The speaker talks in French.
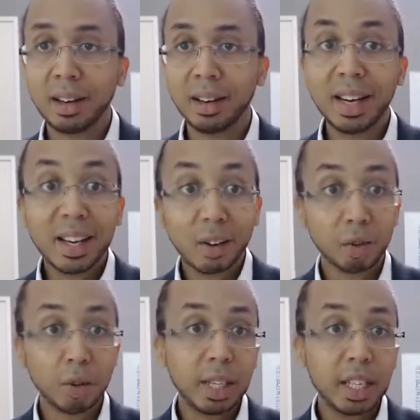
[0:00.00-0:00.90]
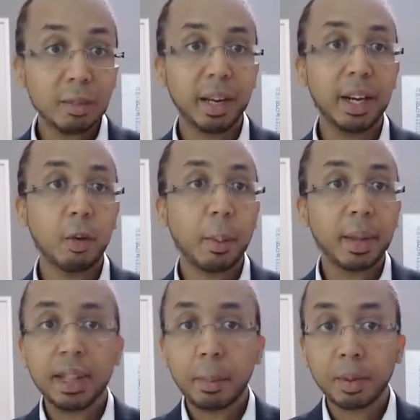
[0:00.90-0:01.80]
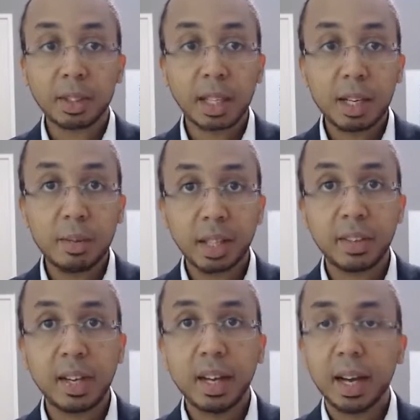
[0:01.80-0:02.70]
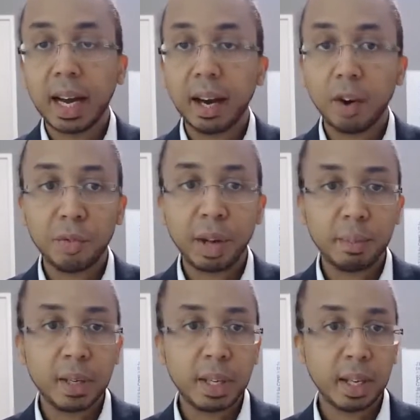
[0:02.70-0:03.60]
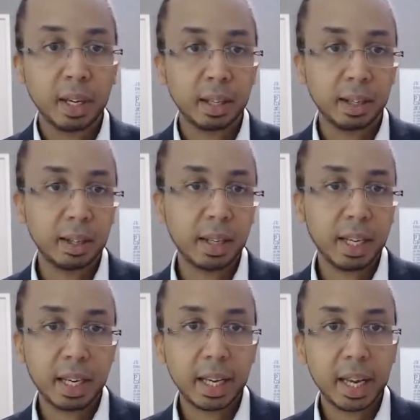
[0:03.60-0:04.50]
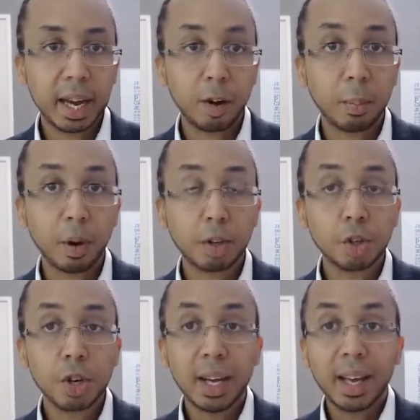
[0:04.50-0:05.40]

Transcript: euh, les rendre libres et leur permettre d'apporter cette liberté à leur famille euh, et, et, à leurs proches,